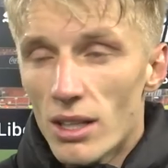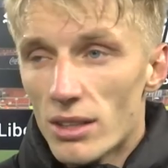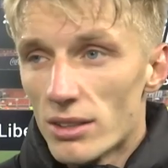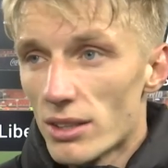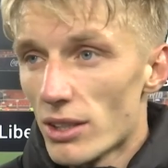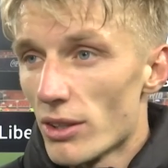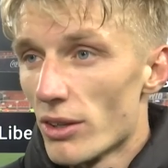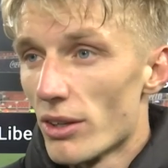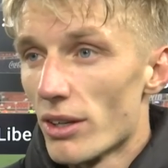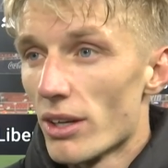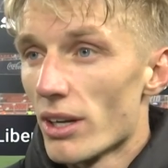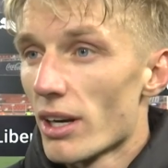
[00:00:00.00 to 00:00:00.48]

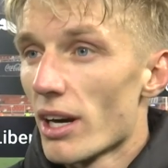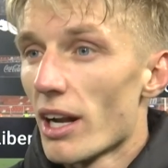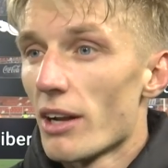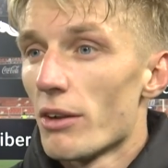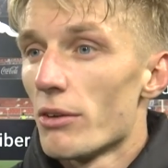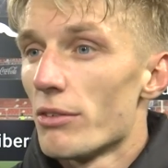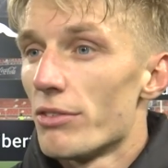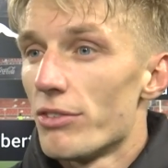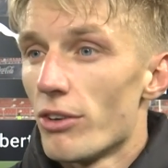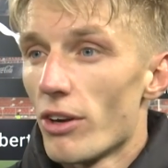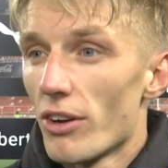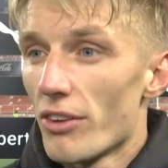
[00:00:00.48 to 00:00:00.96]
Somos un
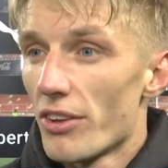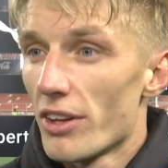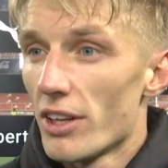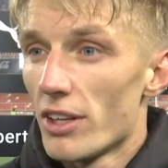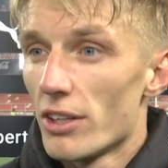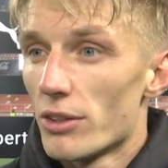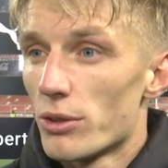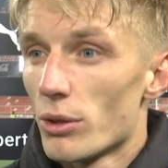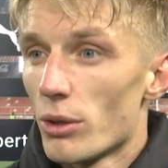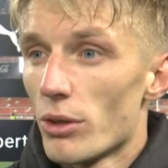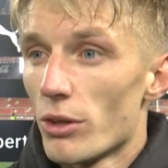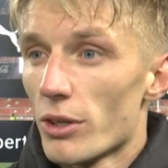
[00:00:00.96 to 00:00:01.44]
gran esfuerzo
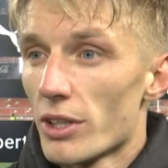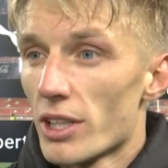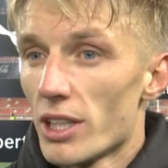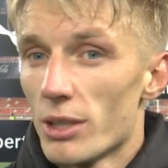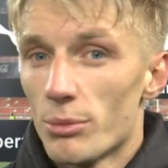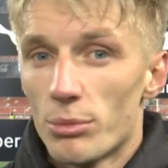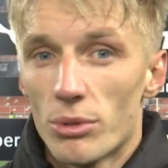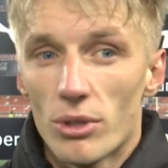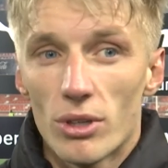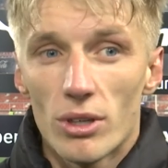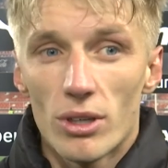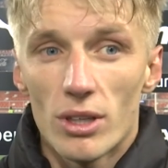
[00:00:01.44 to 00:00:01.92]
de todo el
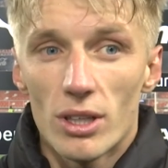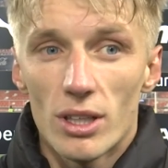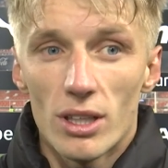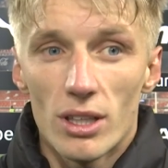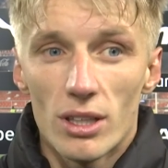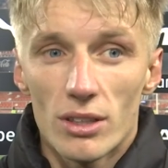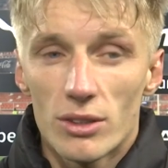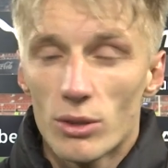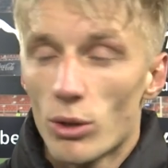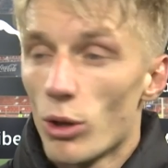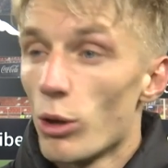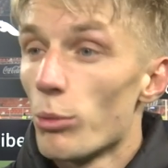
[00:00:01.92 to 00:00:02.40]
equipo,
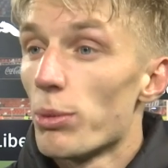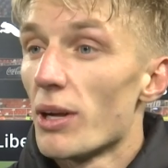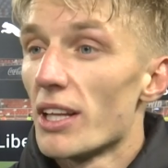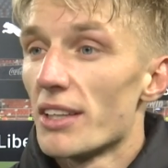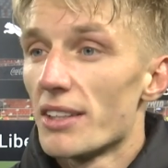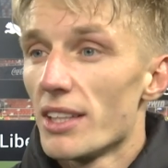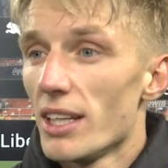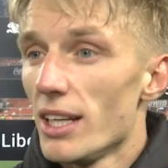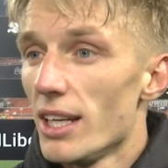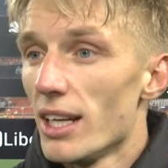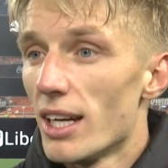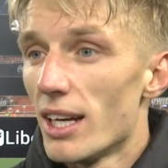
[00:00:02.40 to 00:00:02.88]
de toda
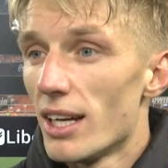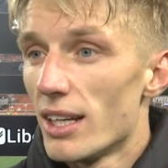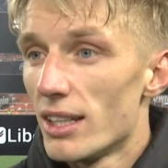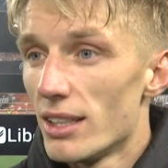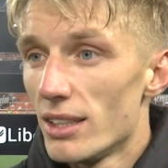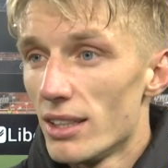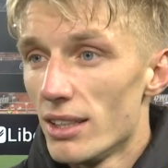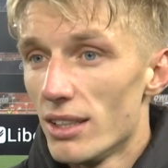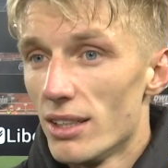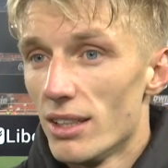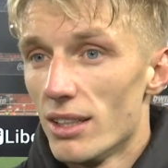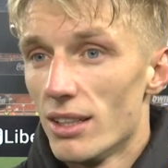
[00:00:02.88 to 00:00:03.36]
plantilla
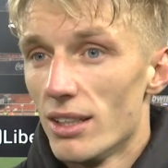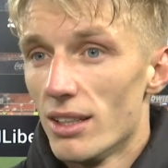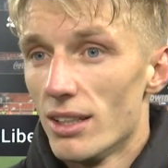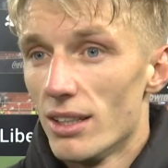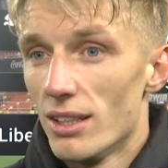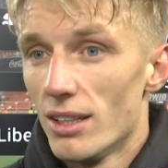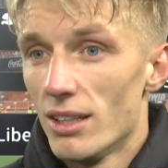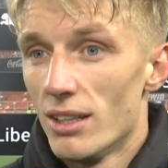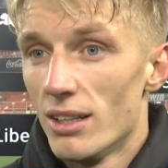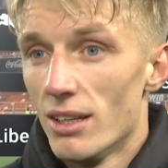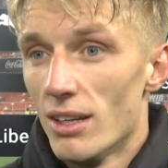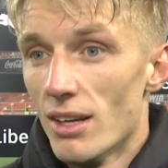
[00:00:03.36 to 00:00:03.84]

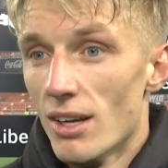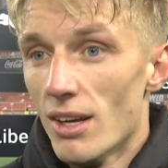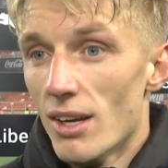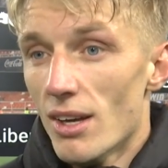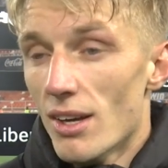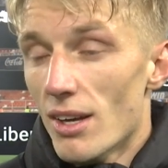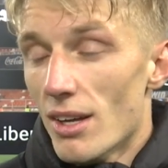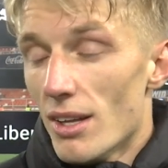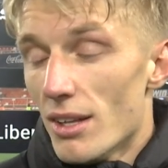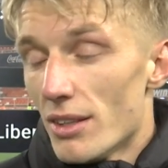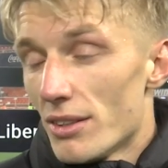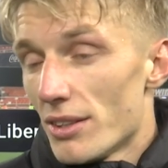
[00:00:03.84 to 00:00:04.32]
y
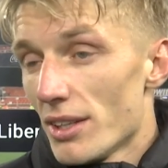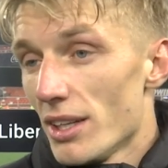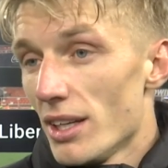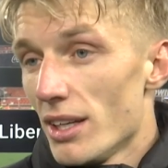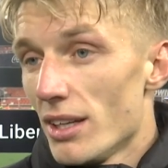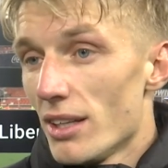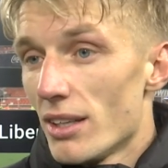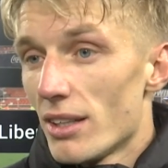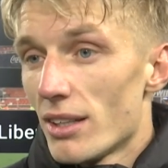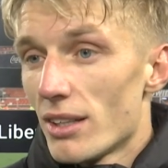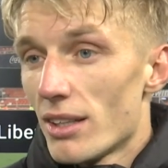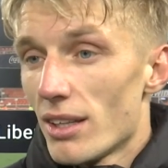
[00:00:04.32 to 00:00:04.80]

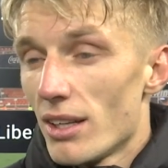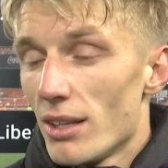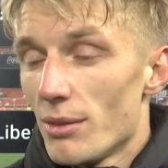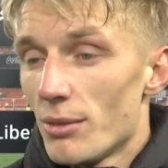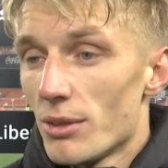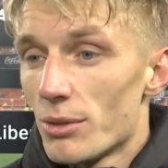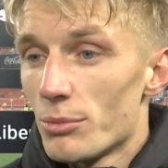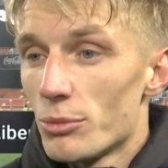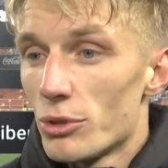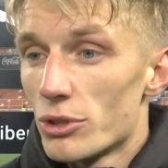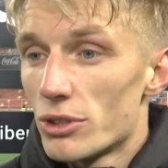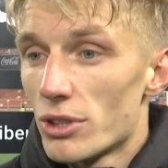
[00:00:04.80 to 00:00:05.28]
sí,
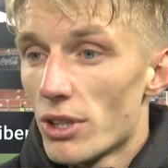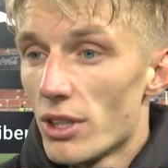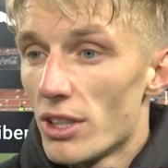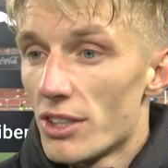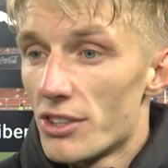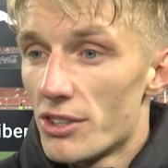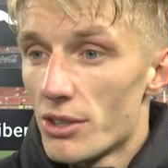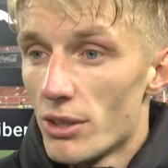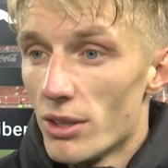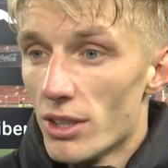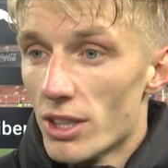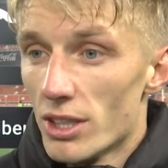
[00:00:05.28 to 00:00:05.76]
tenemos muchas
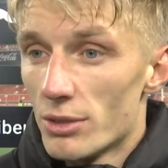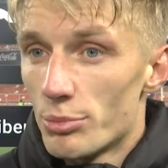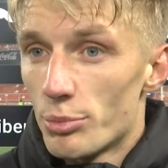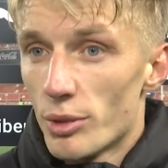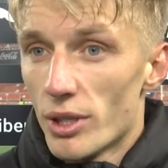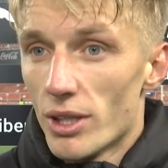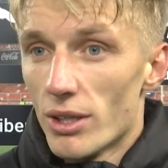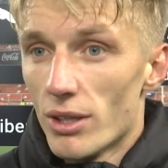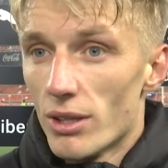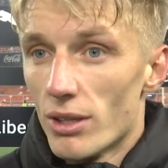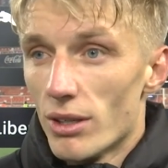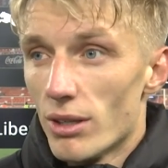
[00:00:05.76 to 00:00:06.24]
lesiones,
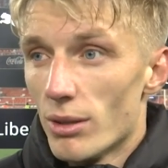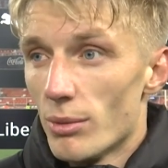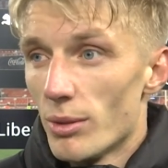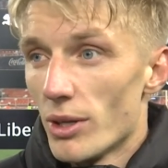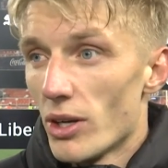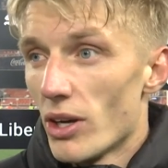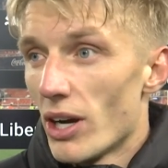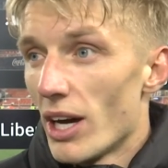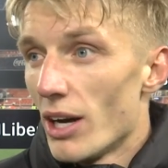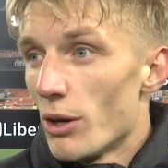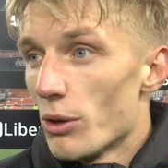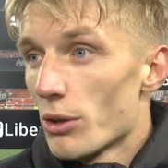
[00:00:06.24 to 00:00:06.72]
pero,
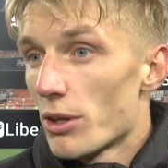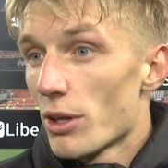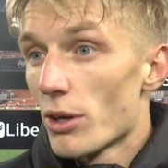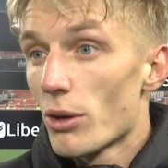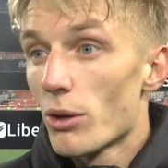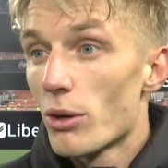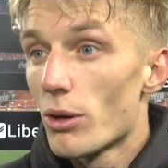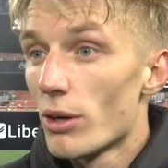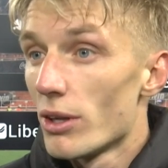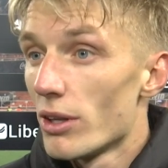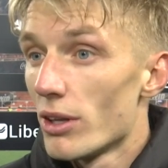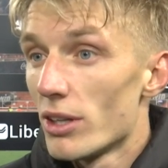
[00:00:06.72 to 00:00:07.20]
pero hay
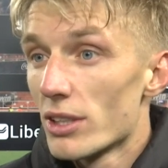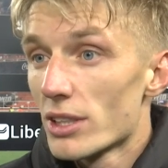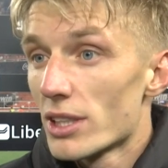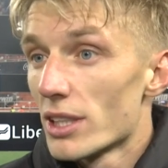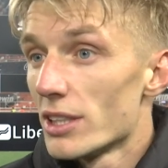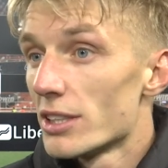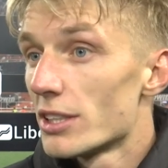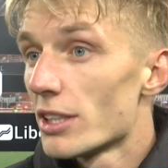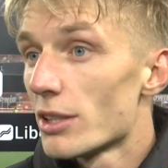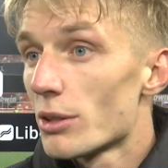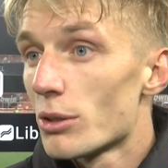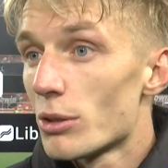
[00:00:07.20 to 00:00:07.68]
otros jugadores
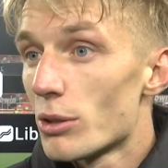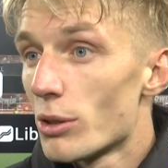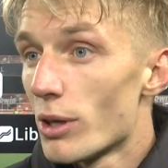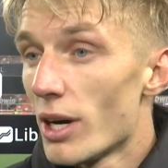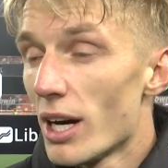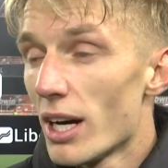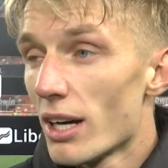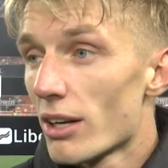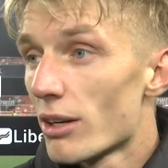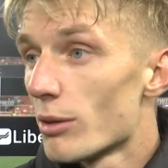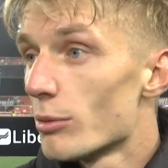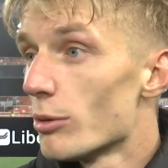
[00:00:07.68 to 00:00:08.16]
que han
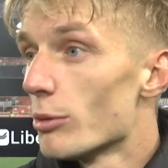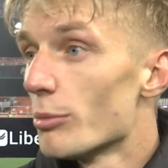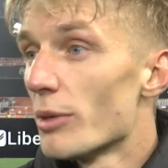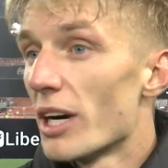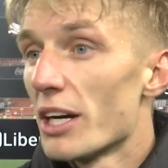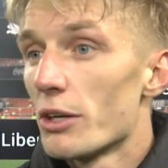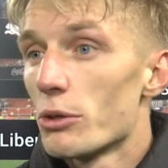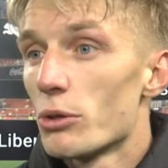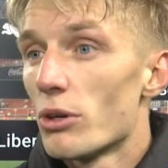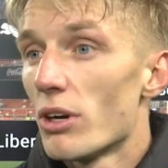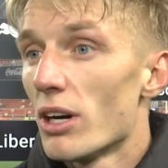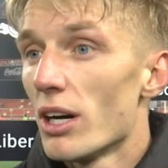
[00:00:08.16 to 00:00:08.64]
jugar, como
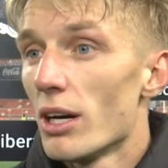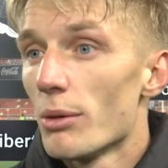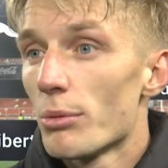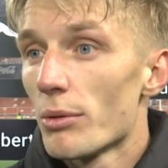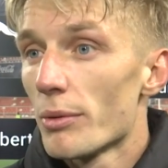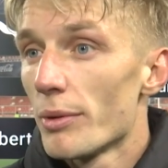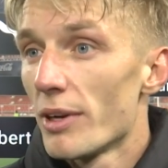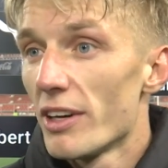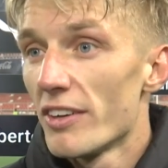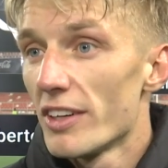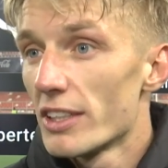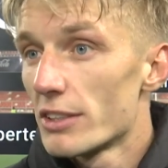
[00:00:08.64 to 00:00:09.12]
Manu hoy,
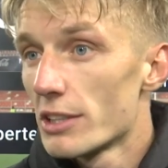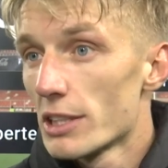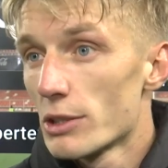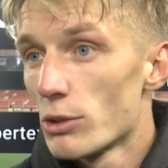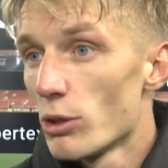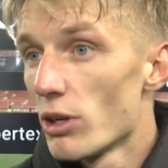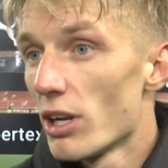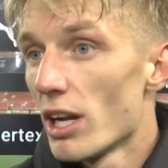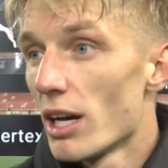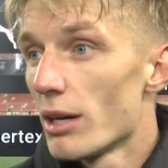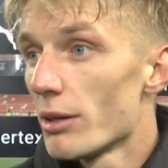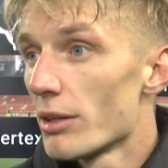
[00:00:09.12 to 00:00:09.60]
por una vez
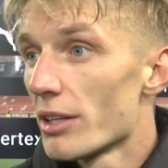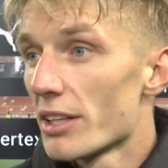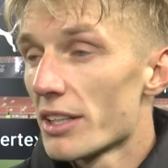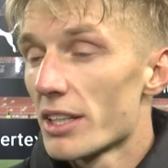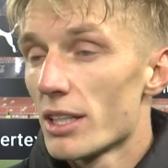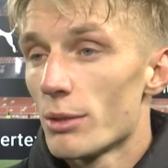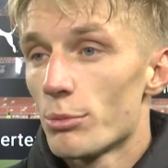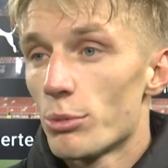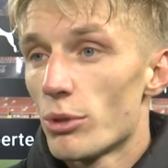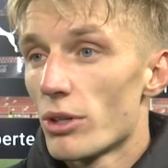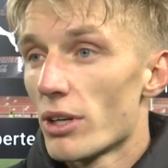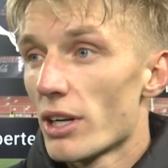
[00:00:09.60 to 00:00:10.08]
un
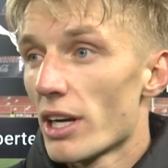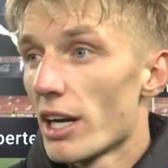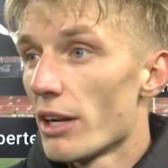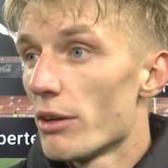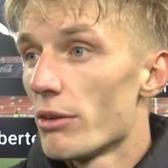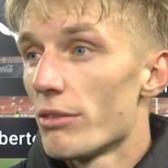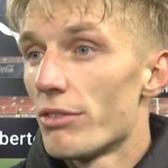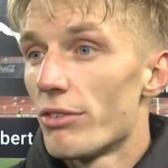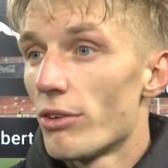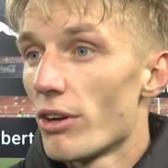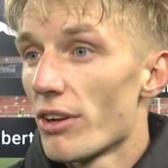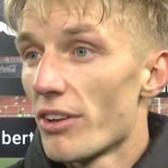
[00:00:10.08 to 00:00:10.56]
equipo, un gran
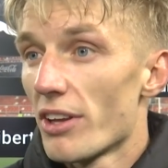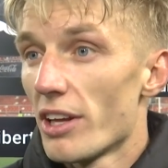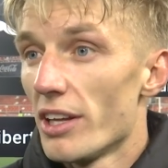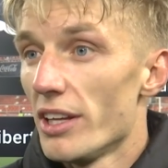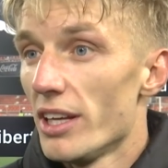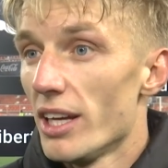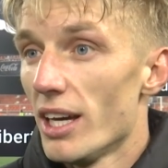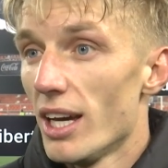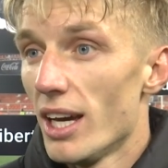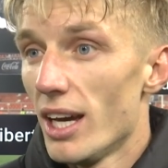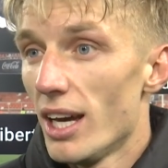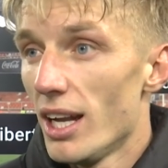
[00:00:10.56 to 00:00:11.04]
esfuerzo
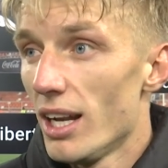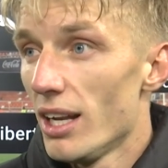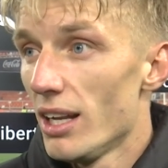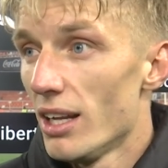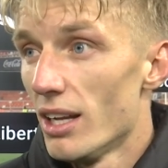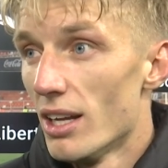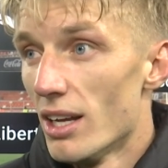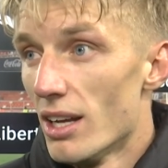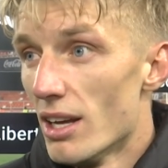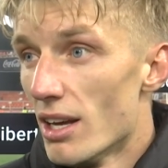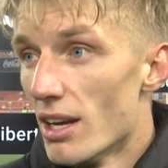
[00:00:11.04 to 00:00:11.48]
de él.